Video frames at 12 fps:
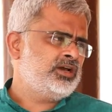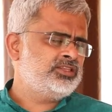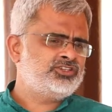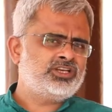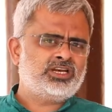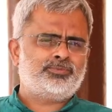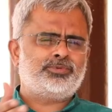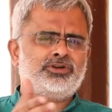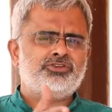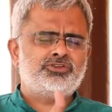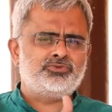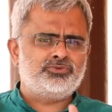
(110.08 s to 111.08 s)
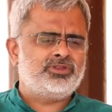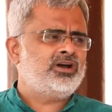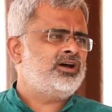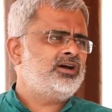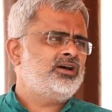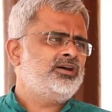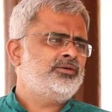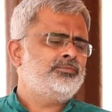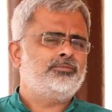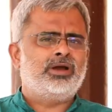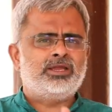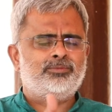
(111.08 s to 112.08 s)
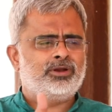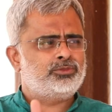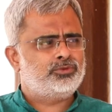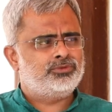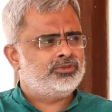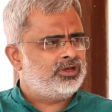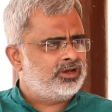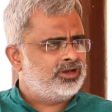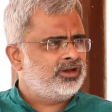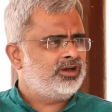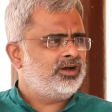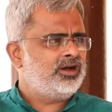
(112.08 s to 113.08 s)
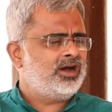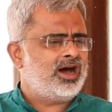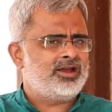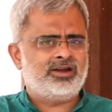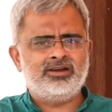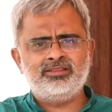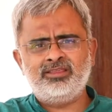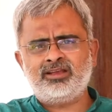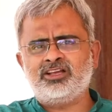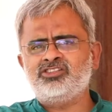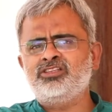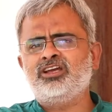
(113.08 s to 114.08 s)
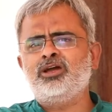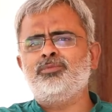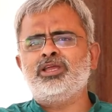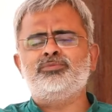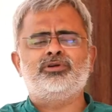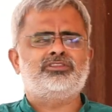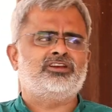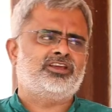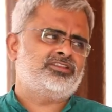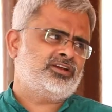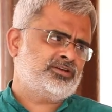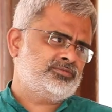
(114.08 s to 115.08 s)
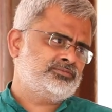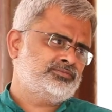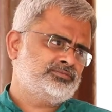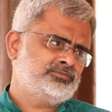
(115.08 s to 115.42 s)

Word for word: అది చిన్నప్పటి నుంచి ఉందా బైబర్త్ ఉందా అని అడిగితే ఖచ్చితంగా బైబర్త్ లేదు నాకు